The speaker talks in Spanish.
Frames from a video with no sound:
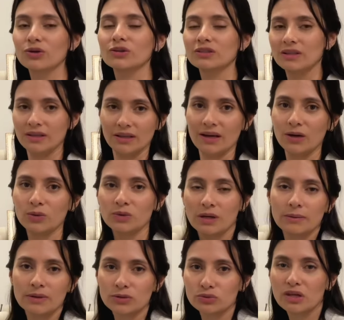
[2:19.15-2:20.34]
con tener alguna
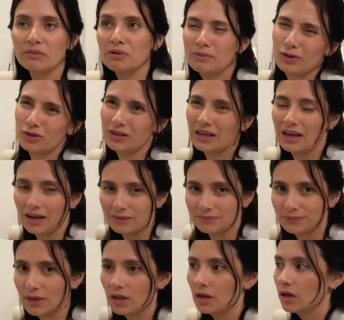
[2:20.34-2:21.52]
vez una biblioteca.
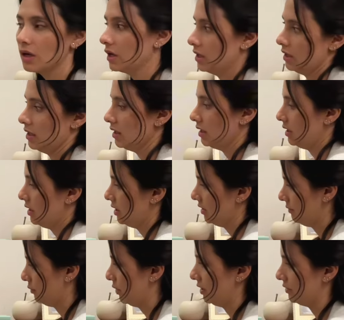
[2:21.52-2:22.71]
Y
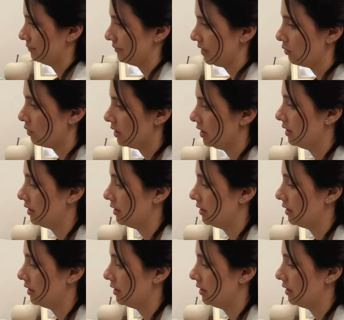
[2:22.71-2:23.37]
bueno, tengo aquí